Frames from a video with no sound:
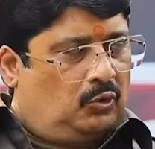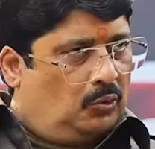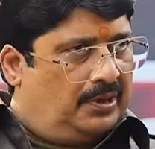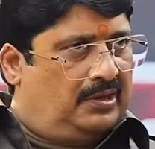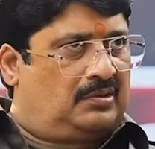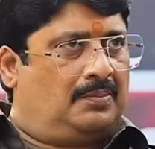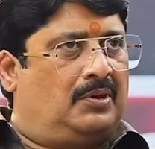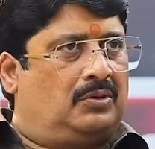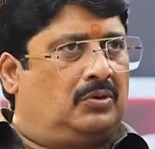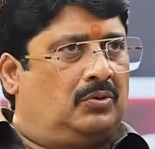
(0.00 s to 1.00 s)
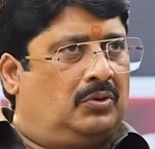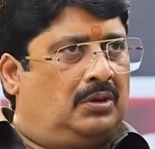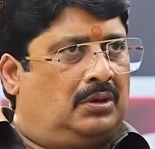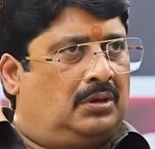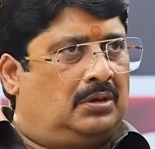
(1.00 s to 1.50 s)
डूबने से मृत्यु
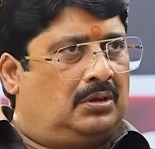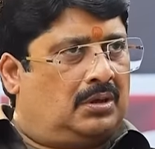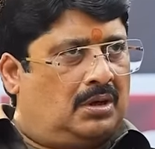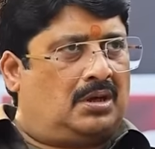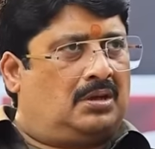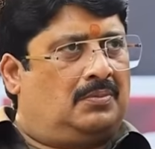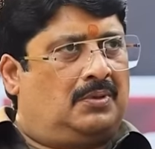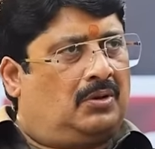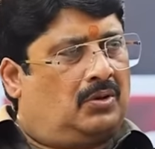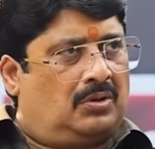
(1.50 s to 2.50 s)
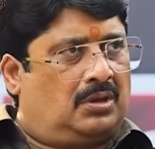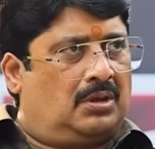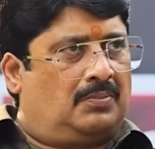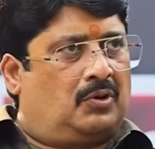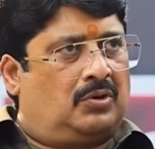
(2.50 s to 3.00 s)
हुई है हम्म। गंगा जी में और
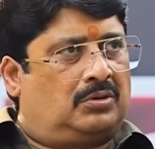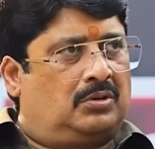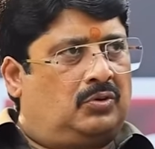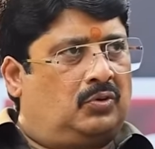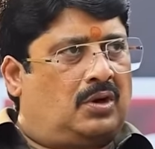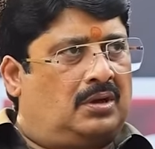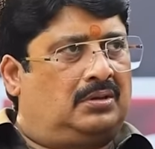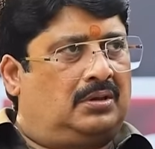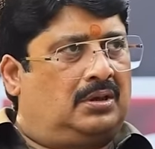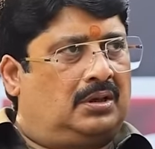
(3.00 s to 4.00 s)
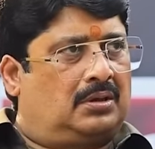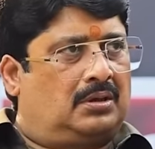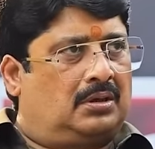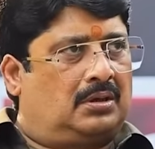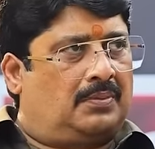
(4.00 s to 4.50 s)
ये बहुत दुखद
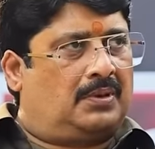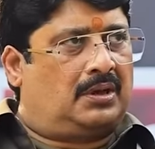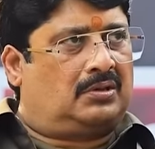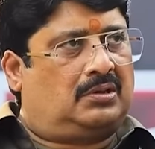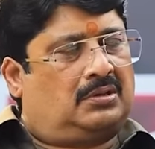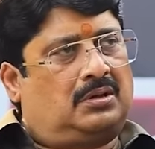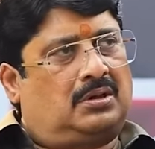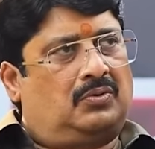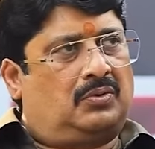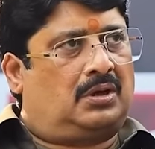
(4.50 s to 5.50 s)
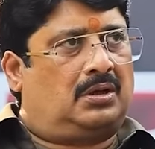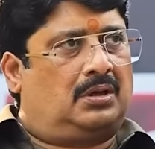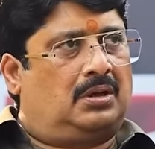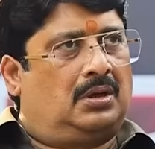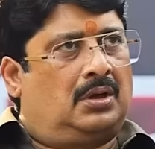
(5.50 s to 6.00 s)
एक हमारे क्षेत्र का वो रहा
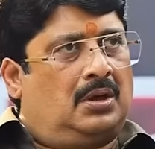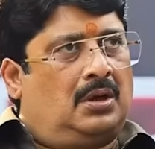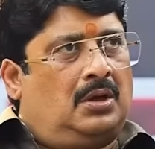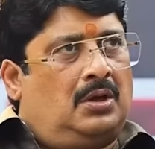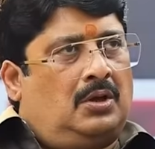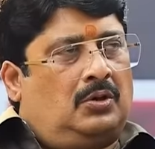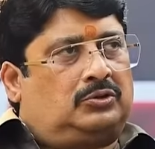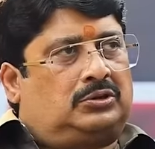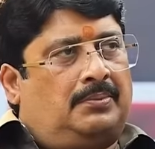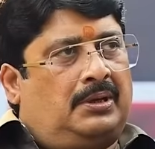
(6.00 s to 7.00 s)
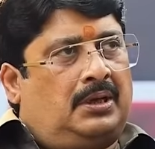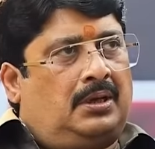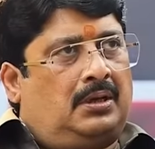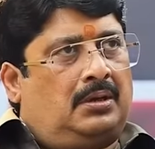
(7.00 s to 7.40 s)
हम्म। उस समय